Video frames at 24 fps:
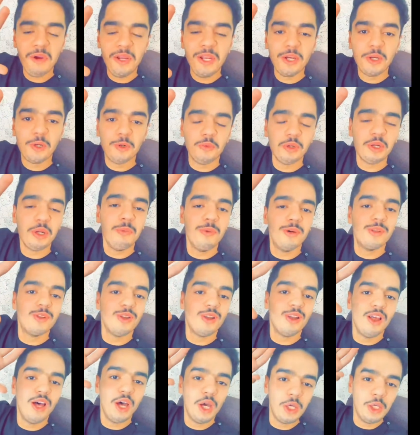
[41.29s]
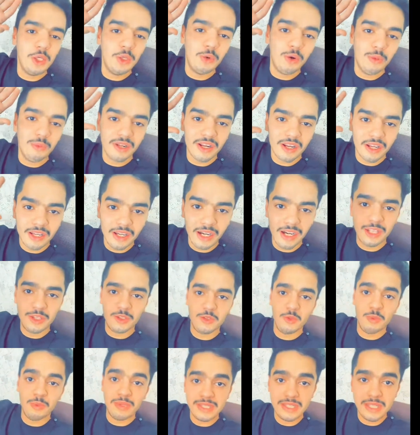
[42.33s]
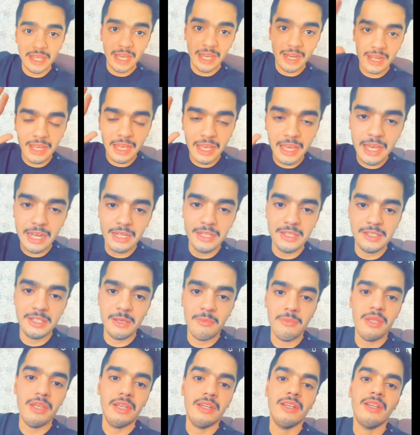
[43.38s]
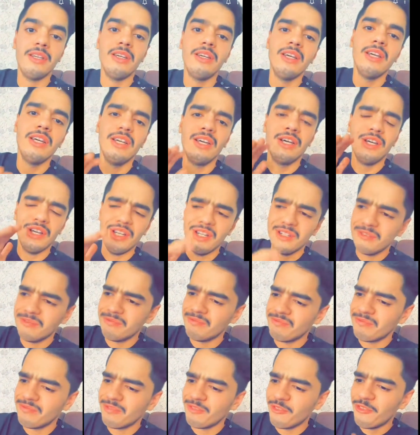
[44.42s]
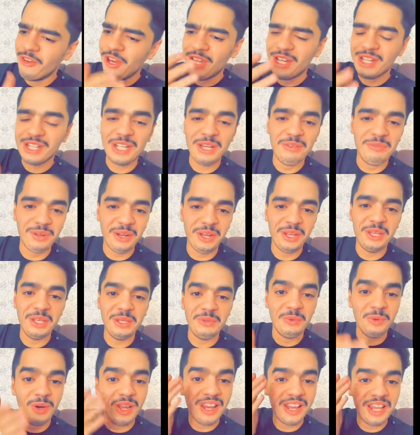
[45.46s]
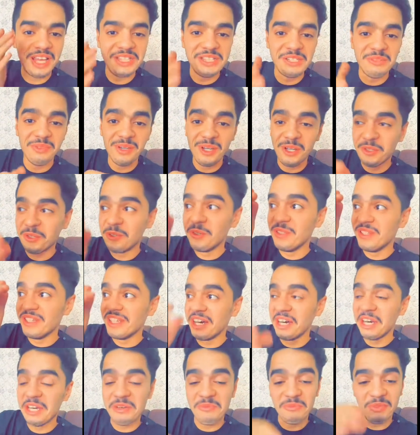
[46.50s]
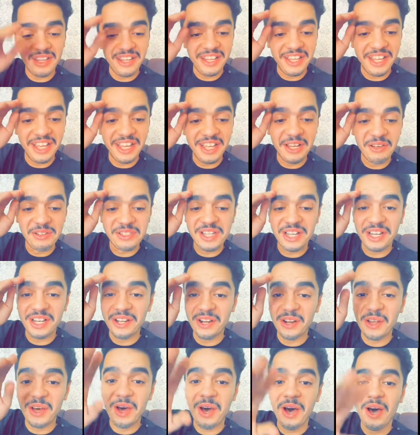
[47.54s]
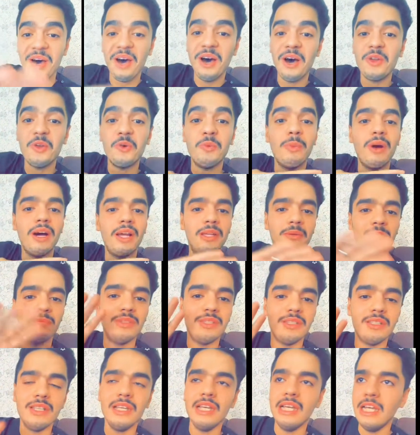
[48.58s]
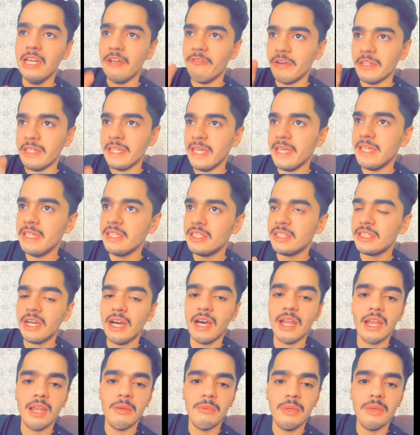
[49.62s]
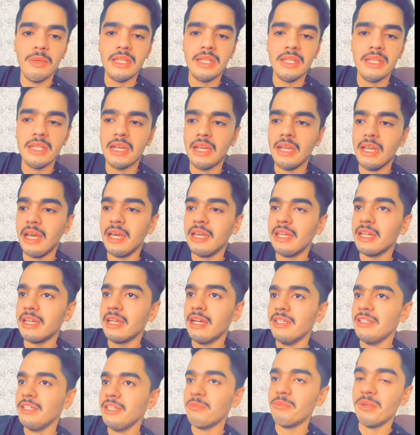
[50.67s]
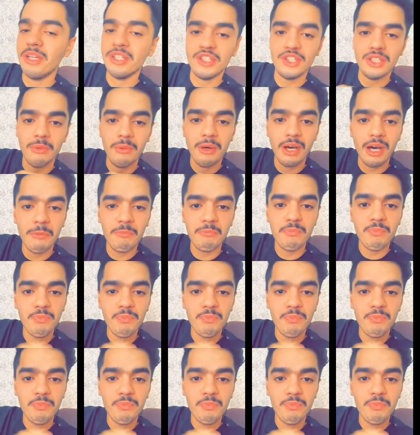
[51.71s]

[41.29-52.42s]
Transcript: عليكم ورحمة الله وبركاته مساء الخير للجميع فأنا كيف إبراهيم والله يا جماعة كنت نايم الليلة وسهران وما نمت فدحين إن شاء الله بإذن الله هنا قاعدين مع الشباب